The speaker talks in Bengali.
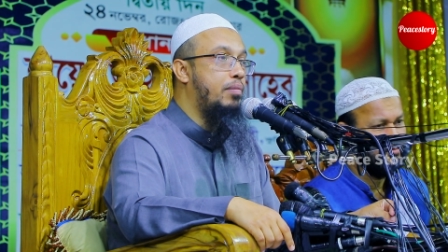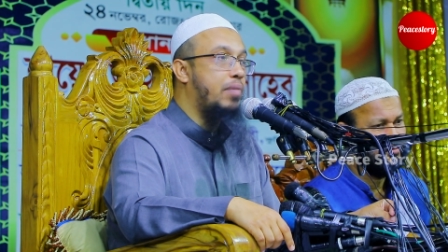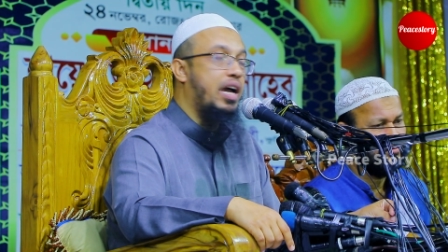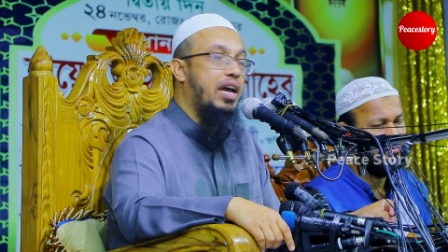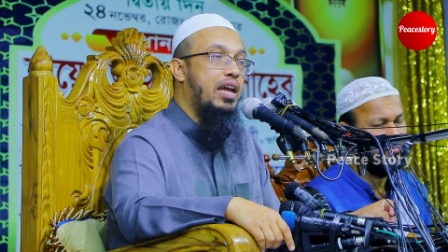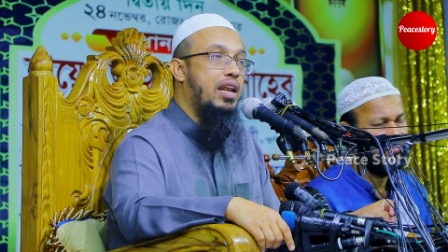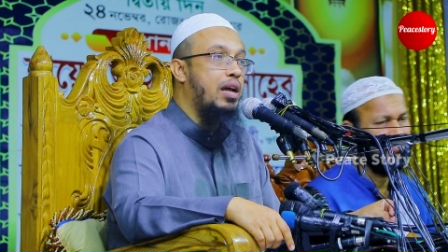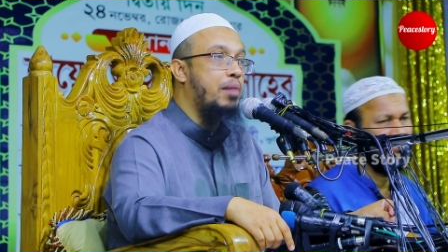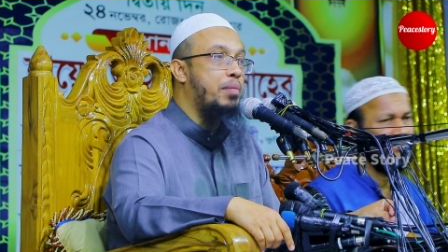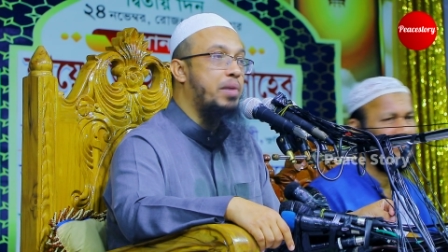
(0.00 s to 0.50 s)

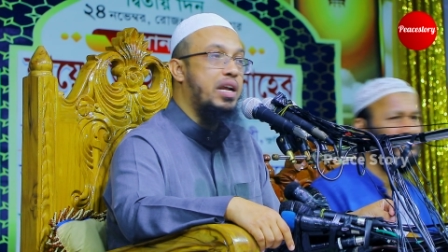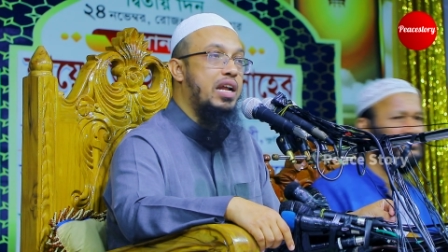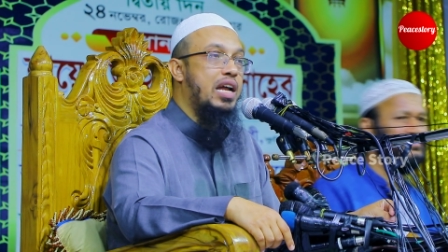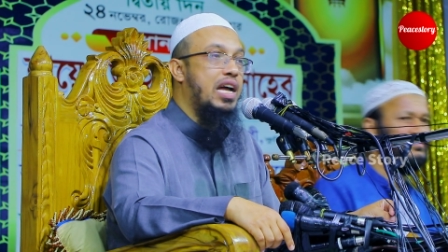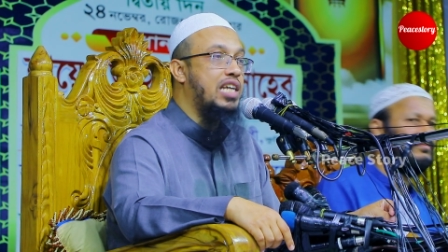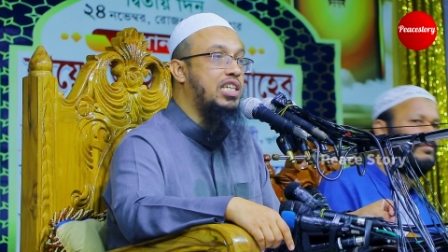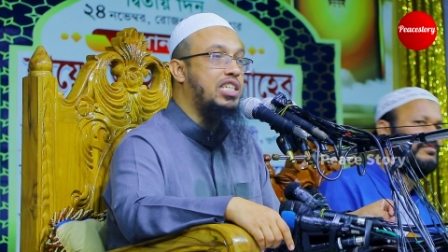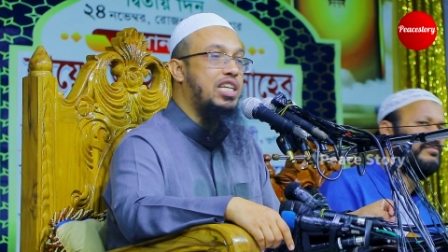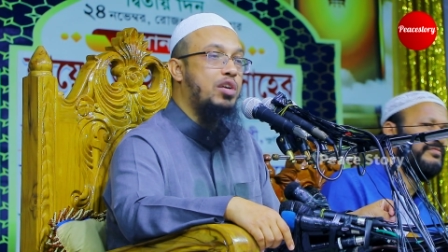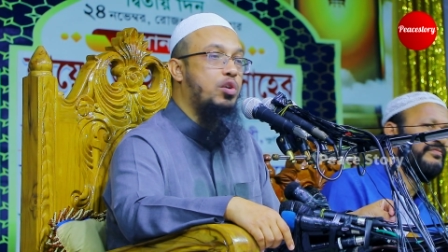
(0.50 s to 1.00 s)
ভাইরা আমার
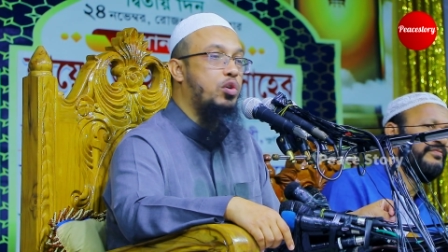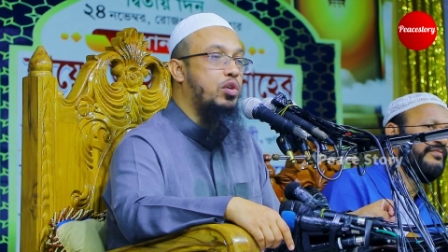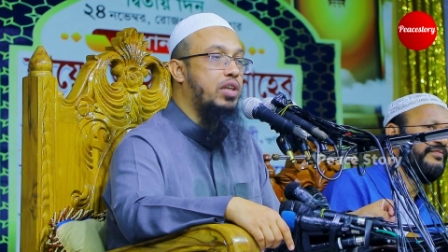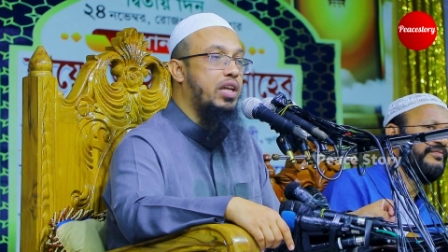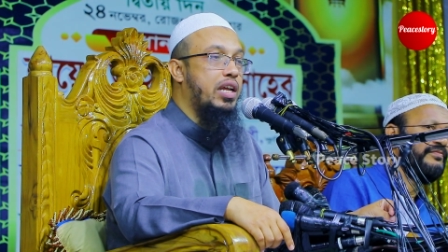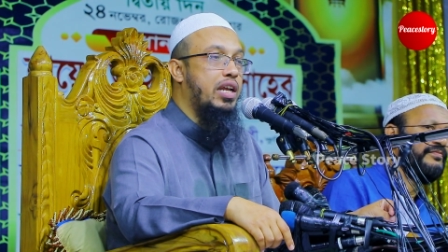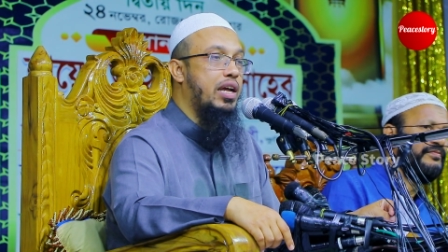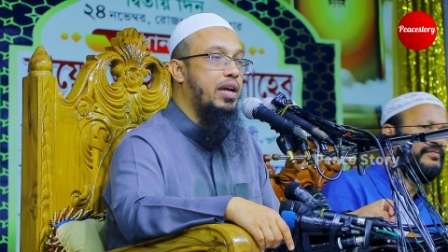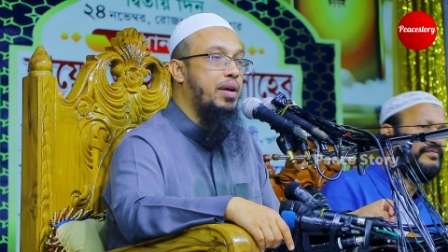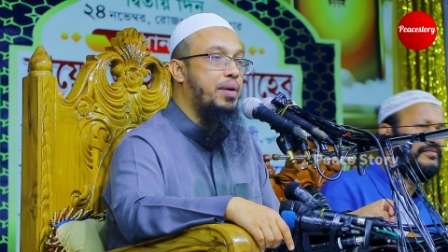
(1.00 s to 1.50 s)
হাসির
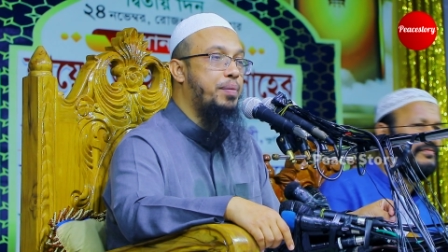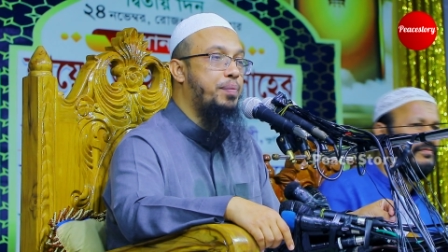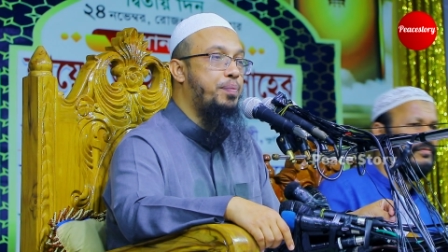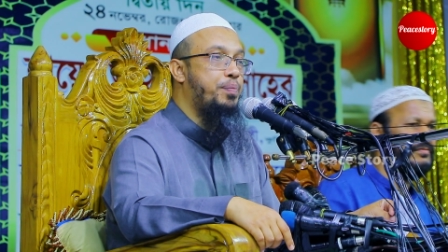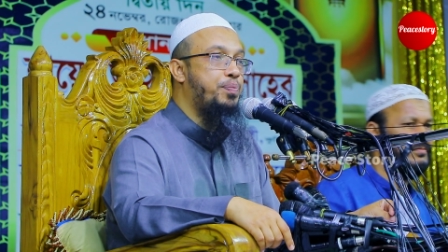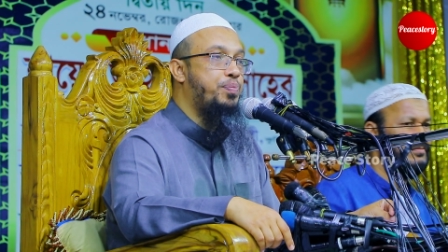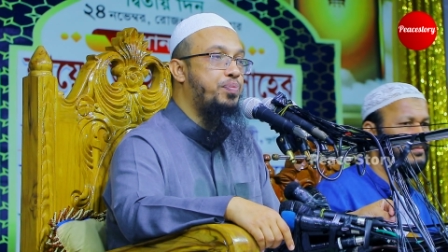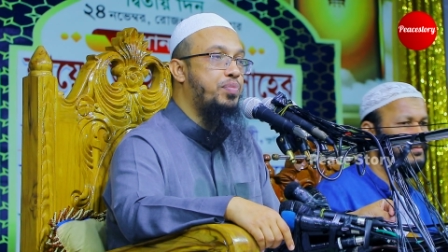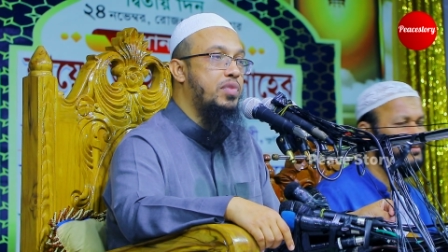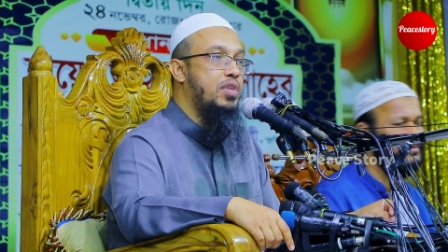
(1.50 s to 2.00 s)
কথা না
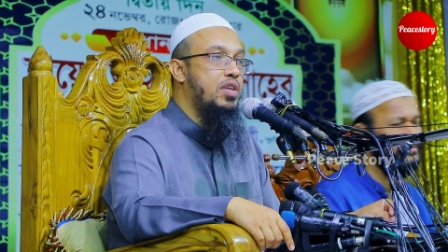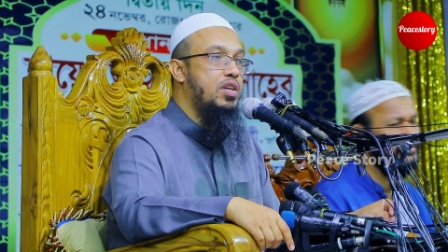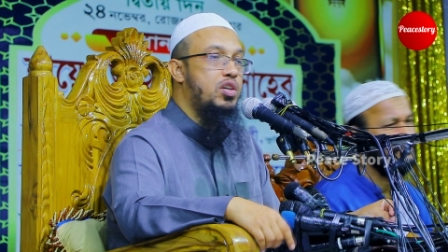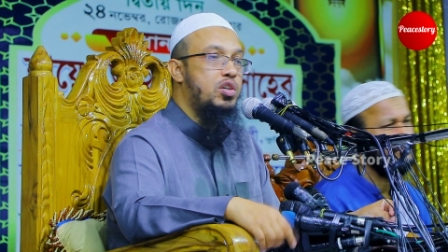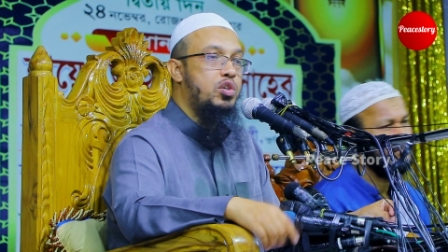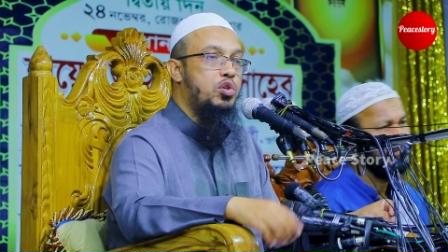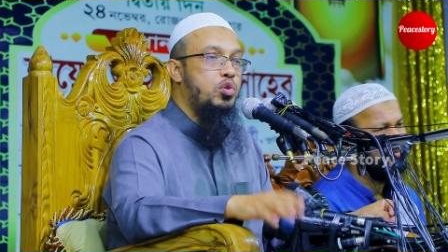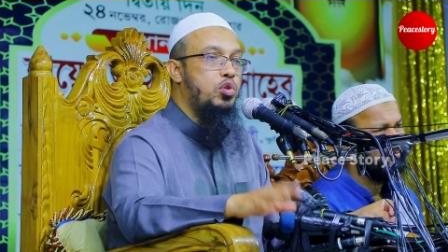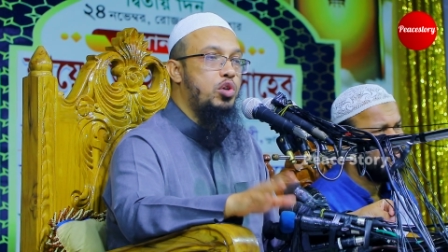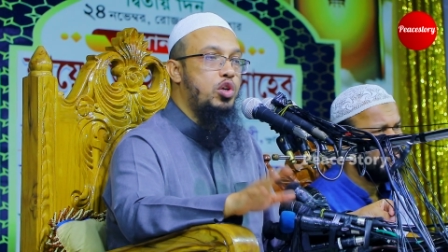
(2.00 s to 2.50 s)

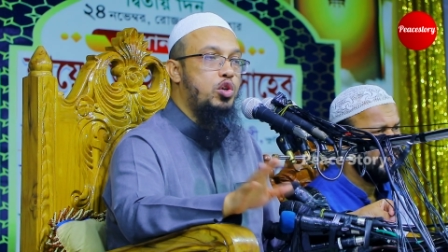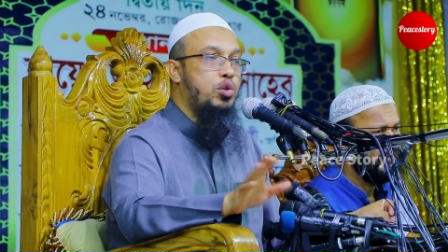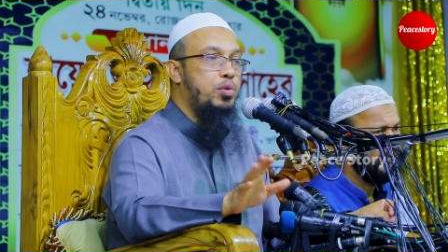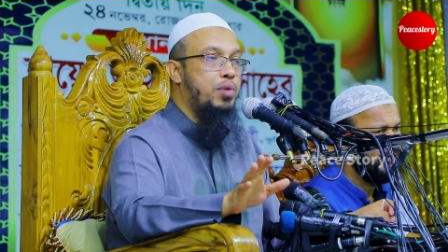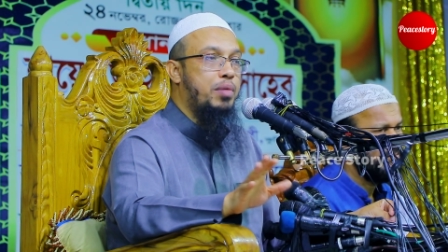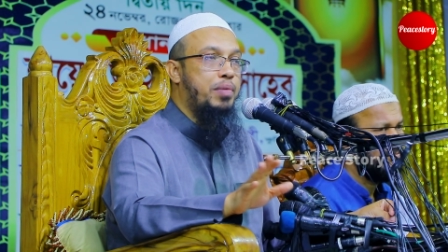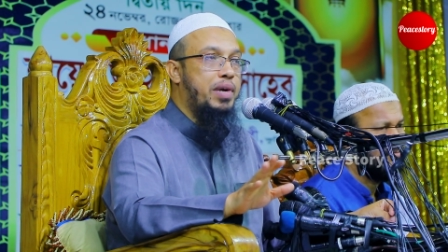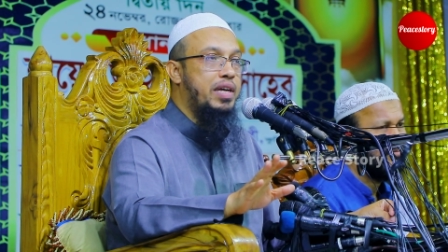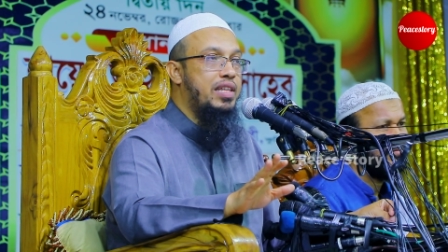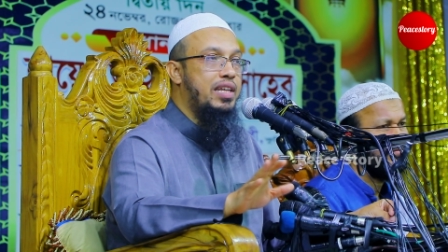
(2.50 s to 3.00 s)
শুধু
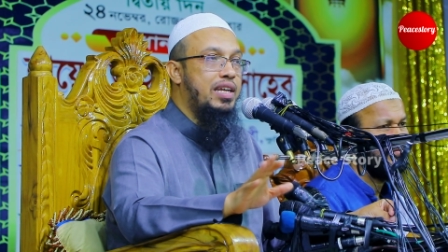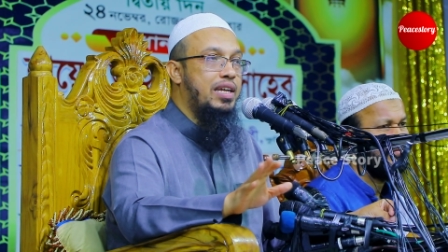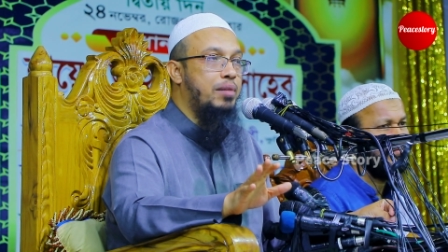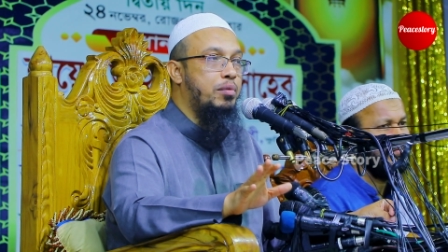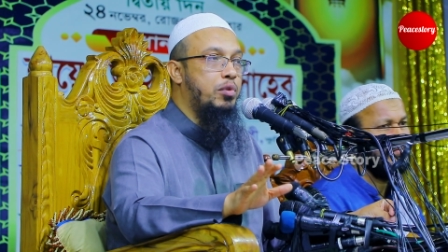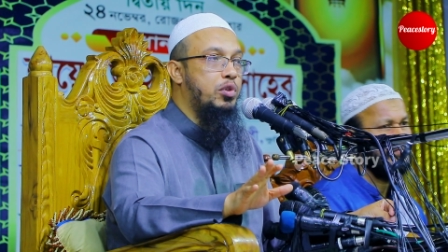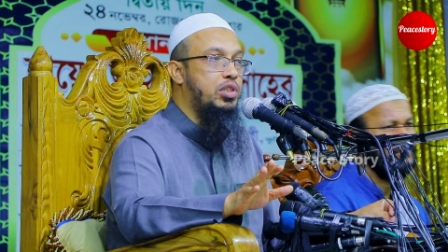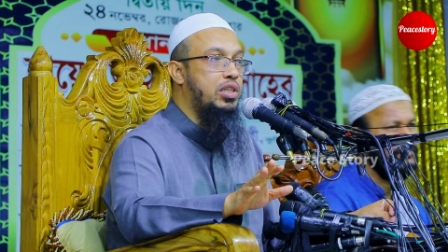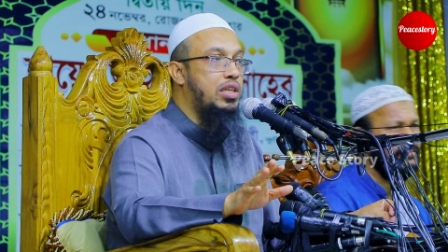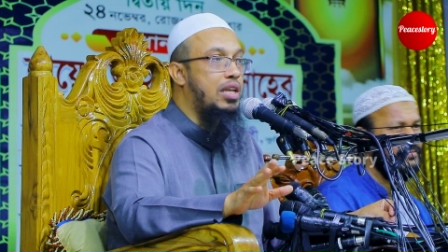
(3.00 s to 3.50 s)
ইউটিউবার ভাইদেরকে
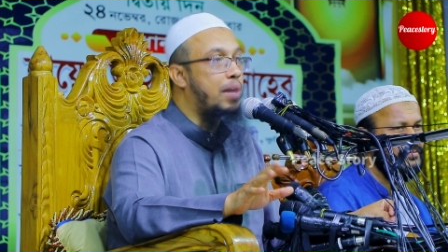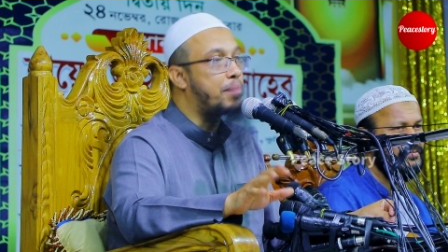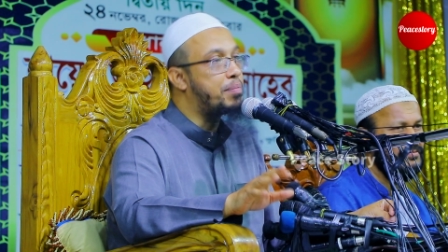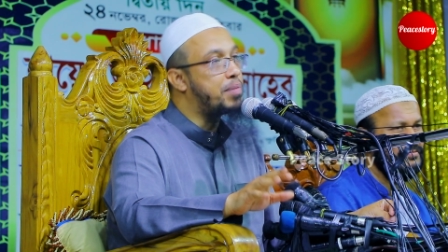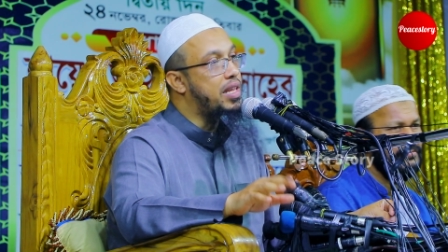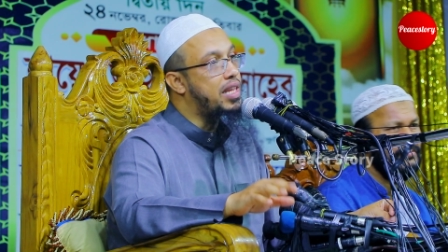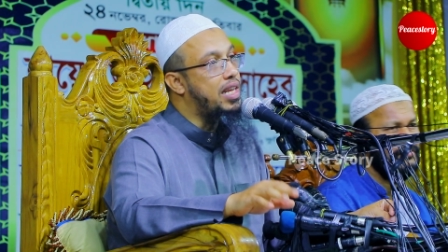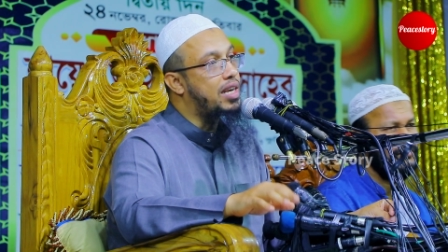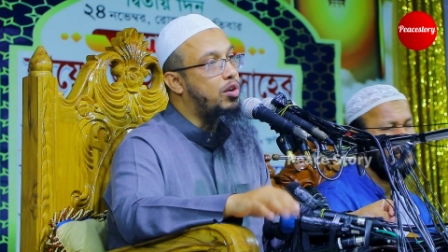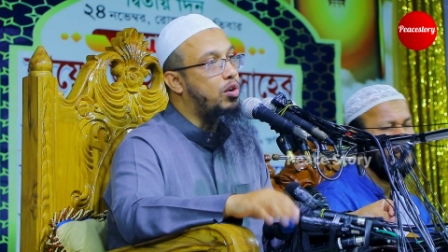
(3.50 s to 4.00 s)
বলছি না
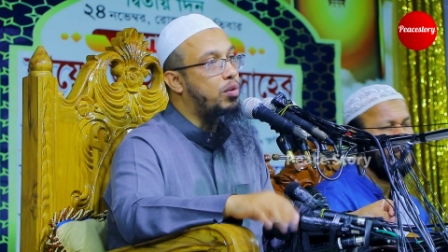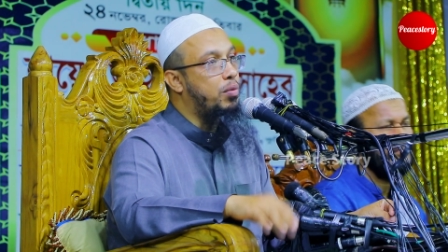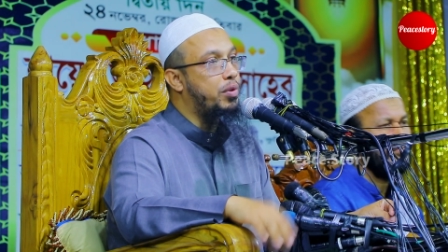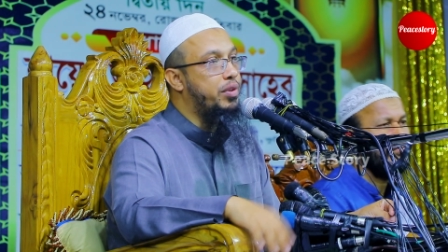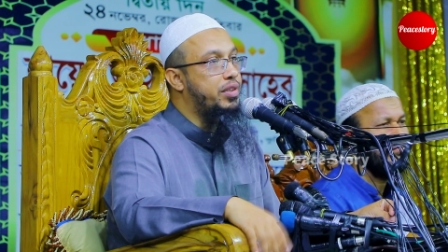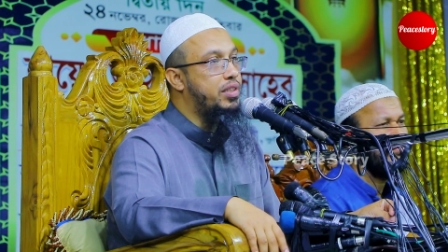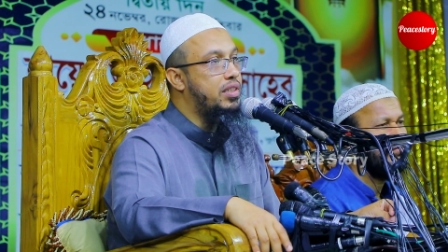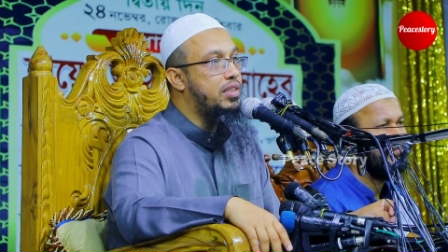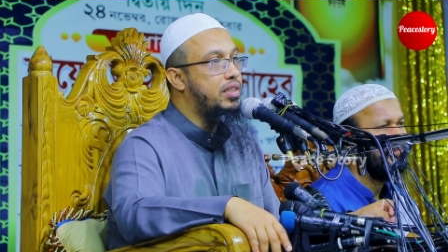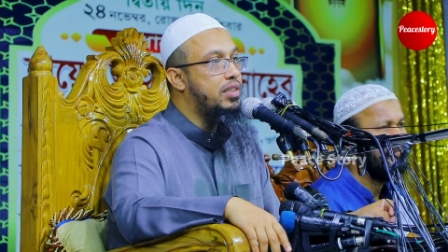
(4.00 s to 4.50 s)
আপনাদেরকেও
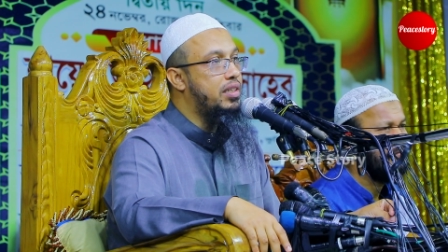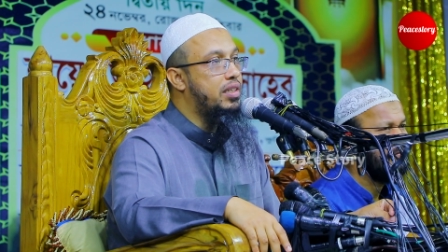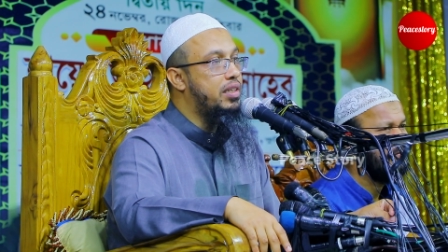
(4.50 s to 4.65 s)
বলছি